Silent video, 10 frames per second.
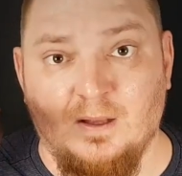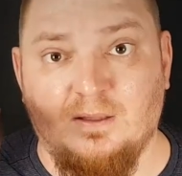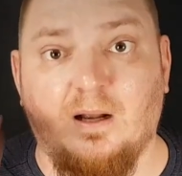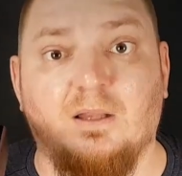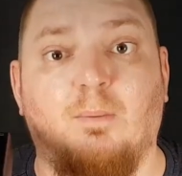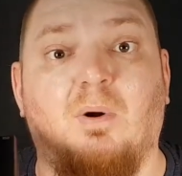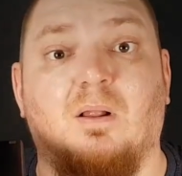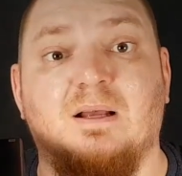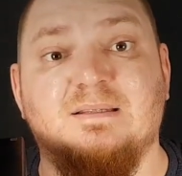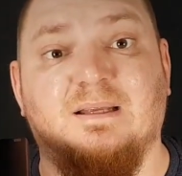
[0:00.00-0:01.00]
так и на
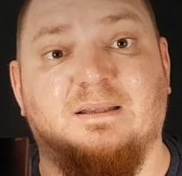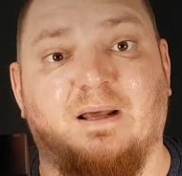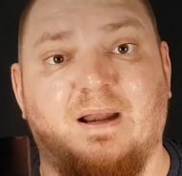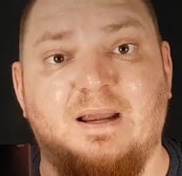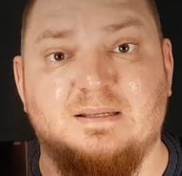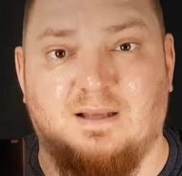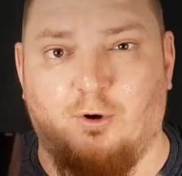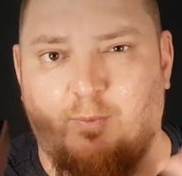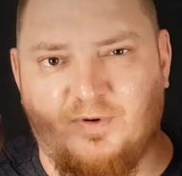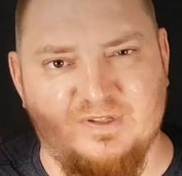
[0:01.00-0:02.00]
балансной TRS,
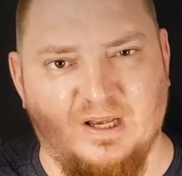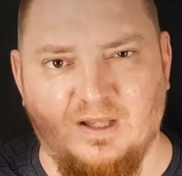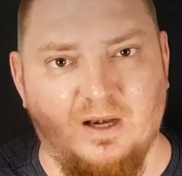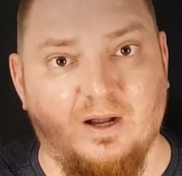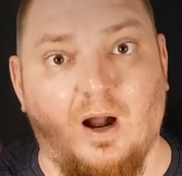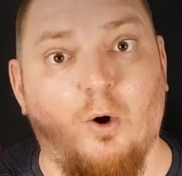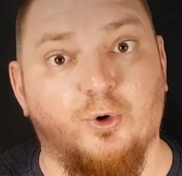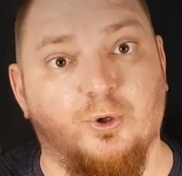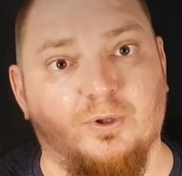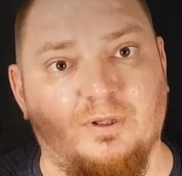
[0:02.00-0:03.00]
как у профессиональных
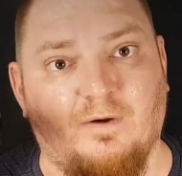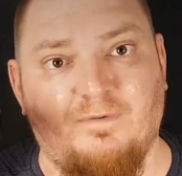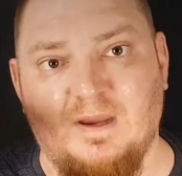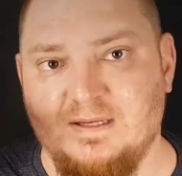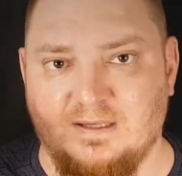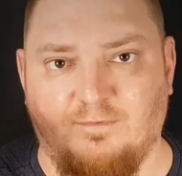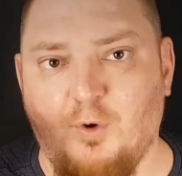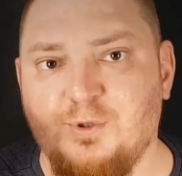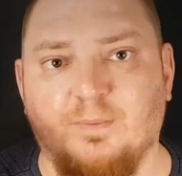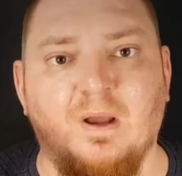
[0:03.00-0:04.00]
аудиоинтерфейсов. В
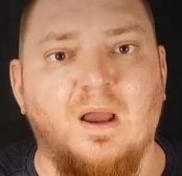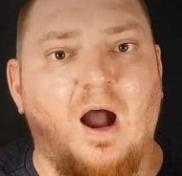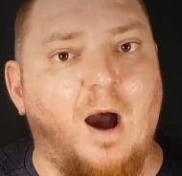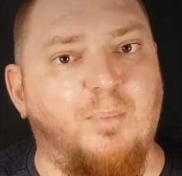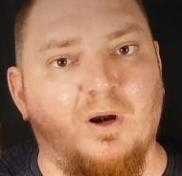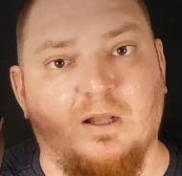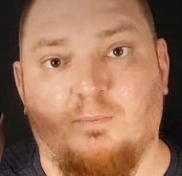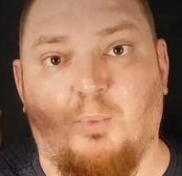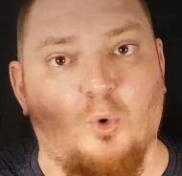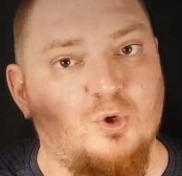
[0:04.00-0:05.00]
общем,
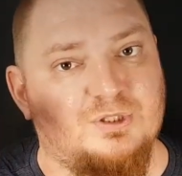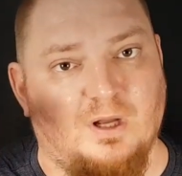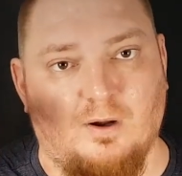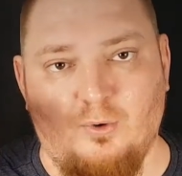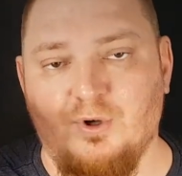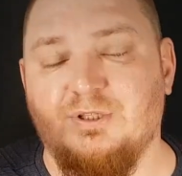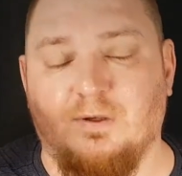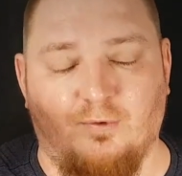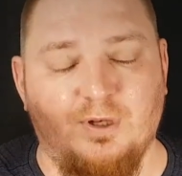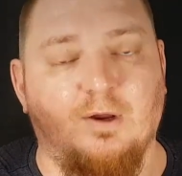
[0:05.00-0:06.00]
аппарат просто огонь
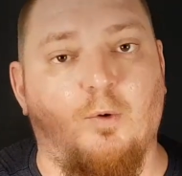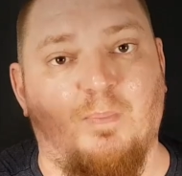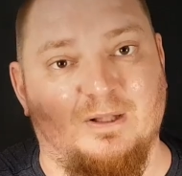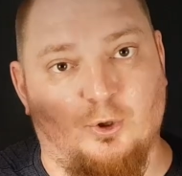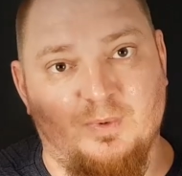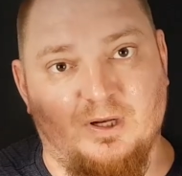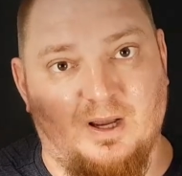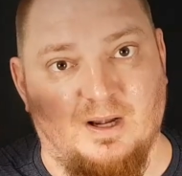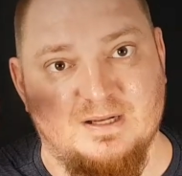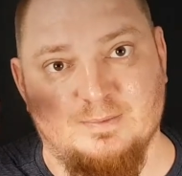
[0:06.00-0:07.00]
сегодня его
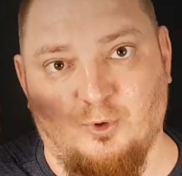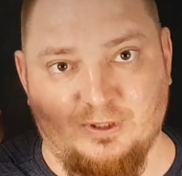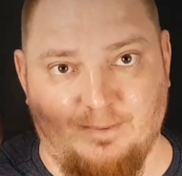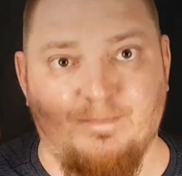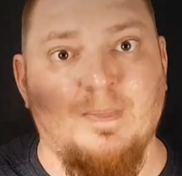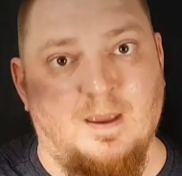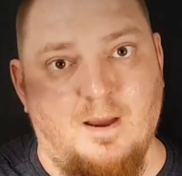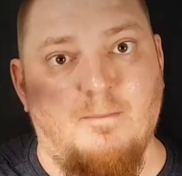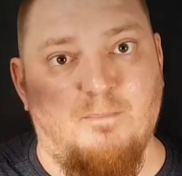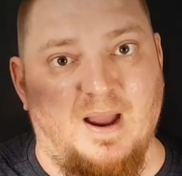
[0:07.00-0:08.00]
подробненько и рассмотрим.
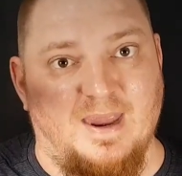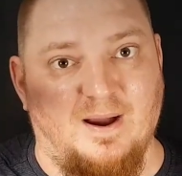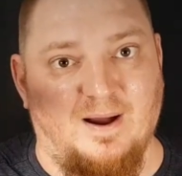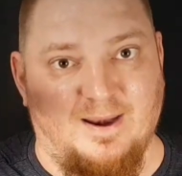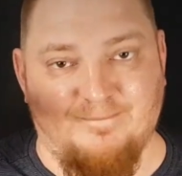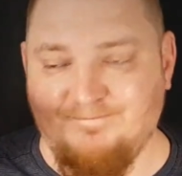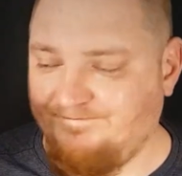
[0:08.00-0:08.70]
Поехали!